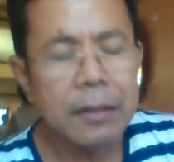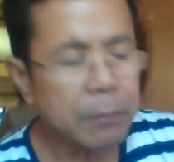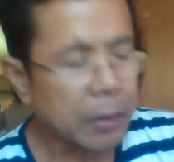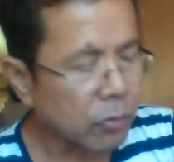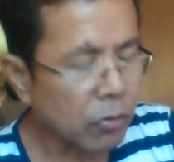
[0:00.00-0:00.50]

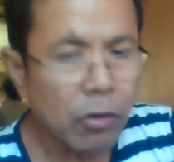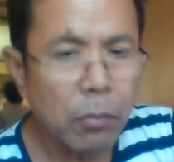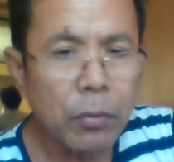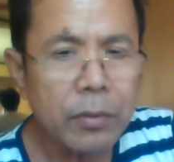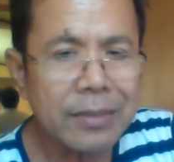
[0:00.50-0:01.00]
patungkol
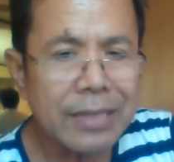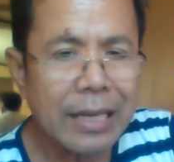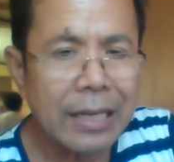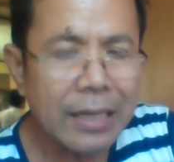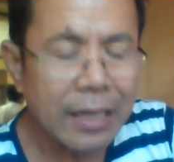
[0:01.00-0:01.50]
po
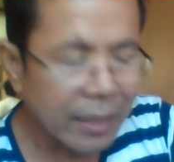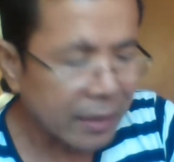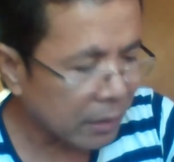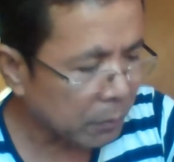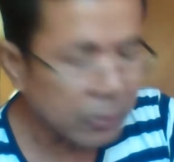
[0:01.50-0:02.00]
sa
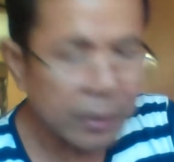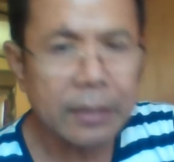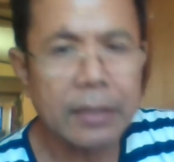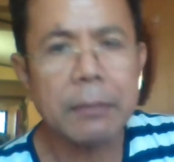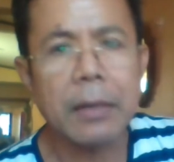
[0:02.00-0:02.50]
kalidad po
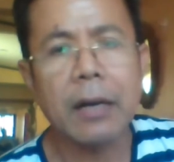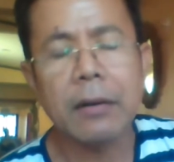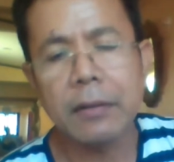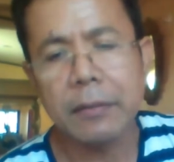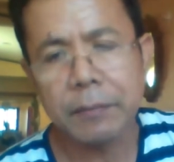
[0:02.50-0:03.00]
ng
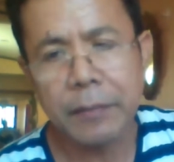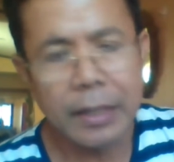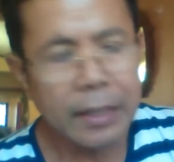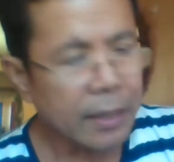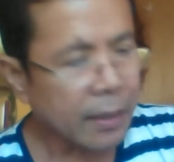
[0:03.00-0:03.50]
trabaho.
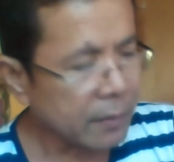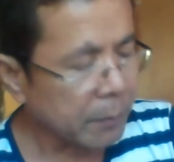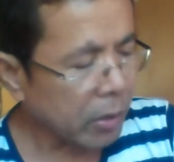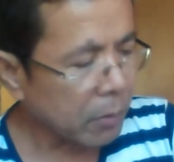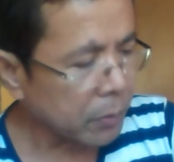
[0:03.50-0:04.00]
Kasi
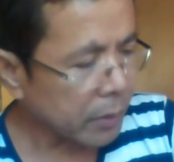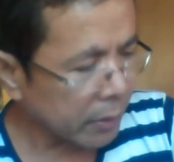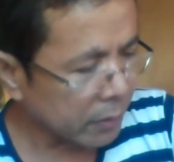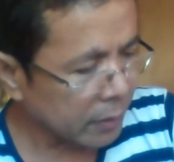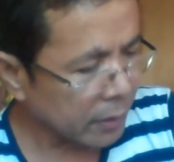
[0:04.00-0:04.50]
meron po
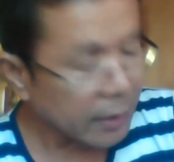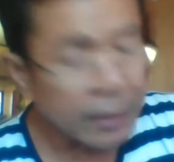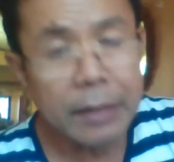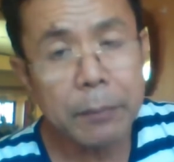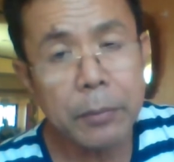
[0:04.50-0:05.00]
tayong uh,
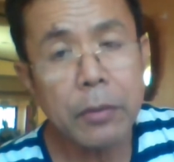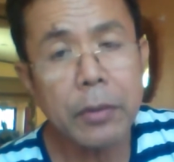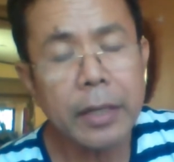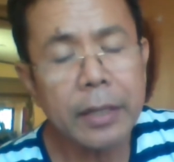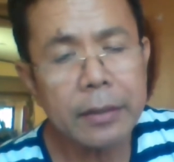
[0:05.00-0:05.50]

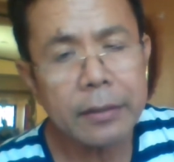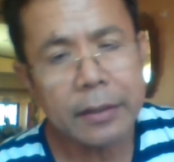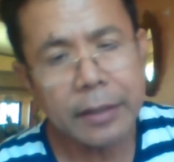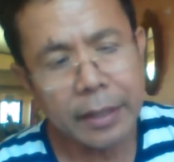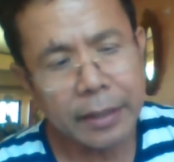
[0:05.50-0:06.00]
viewer,
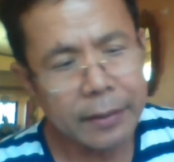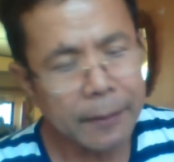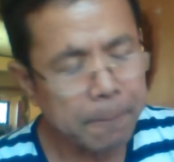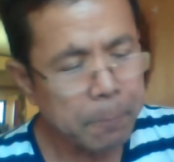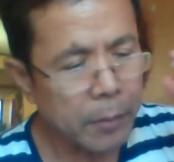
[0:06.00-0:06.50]
okay?
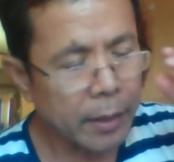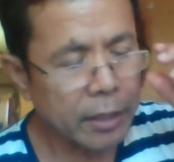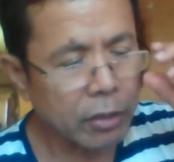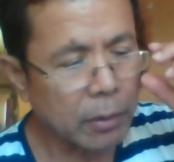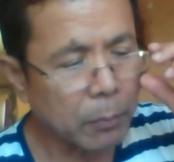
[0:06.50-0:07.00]
Hindi
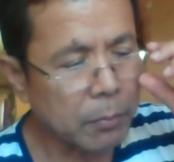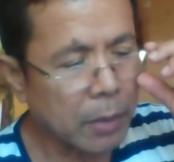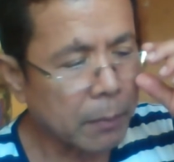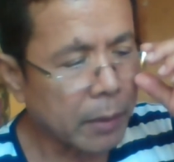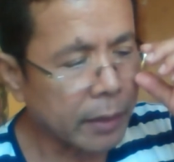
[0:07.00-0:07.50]
ko na po
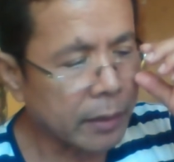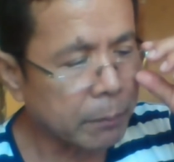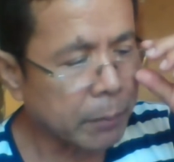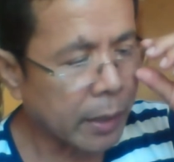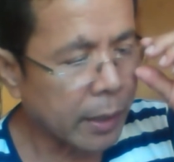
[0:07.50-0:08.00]
babanggitin
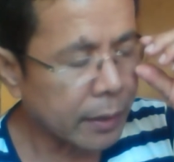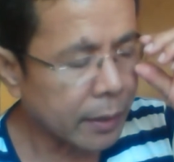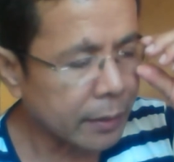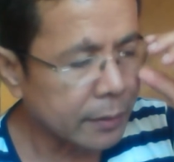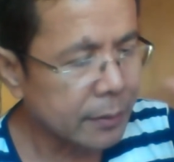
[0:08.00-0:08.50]
ang pangalan.